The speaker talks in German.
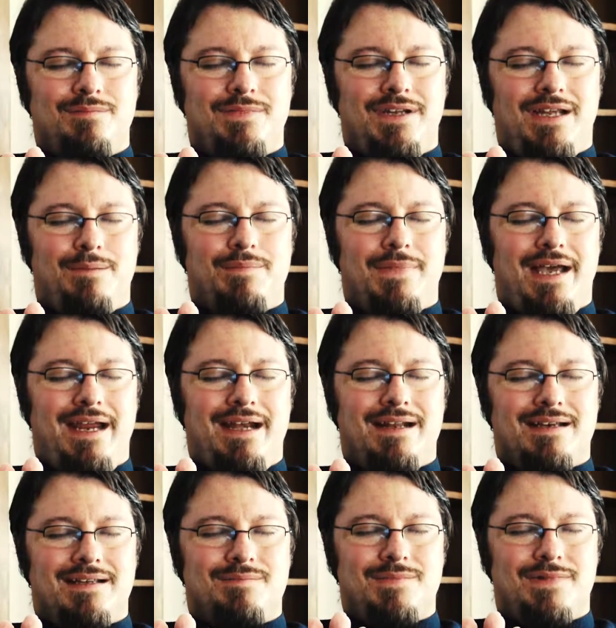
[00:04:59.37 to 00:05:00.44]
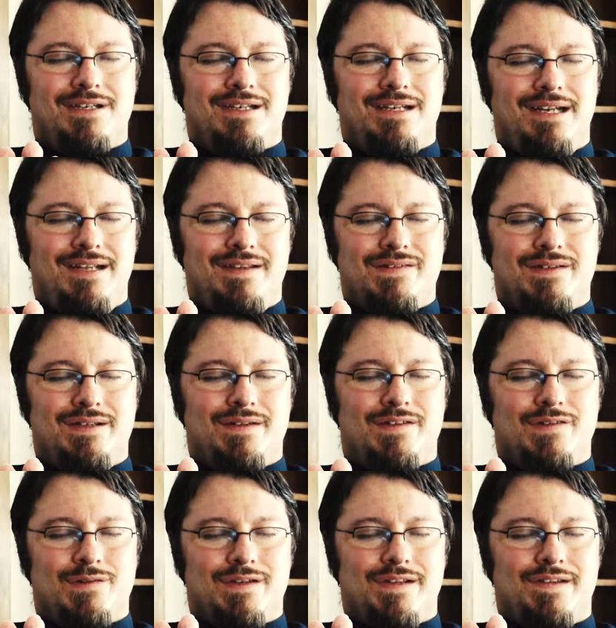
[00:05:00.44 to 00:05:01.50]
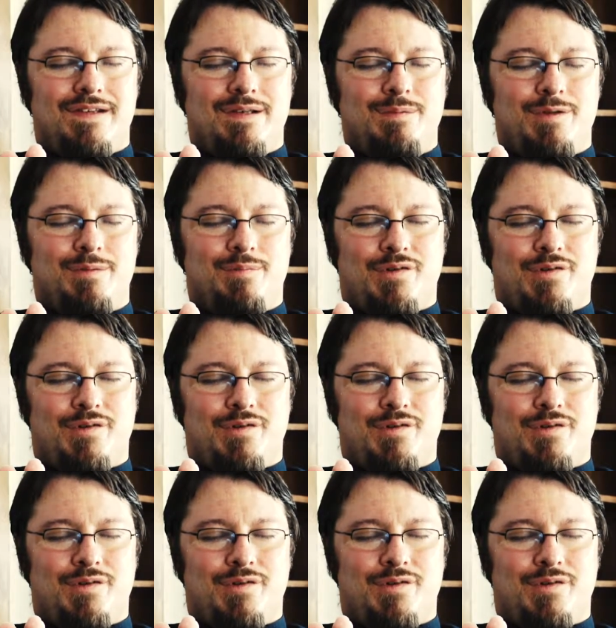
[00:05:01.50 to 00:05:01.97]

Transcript: Jedem Einatmen lädst du dich zusätzlich mit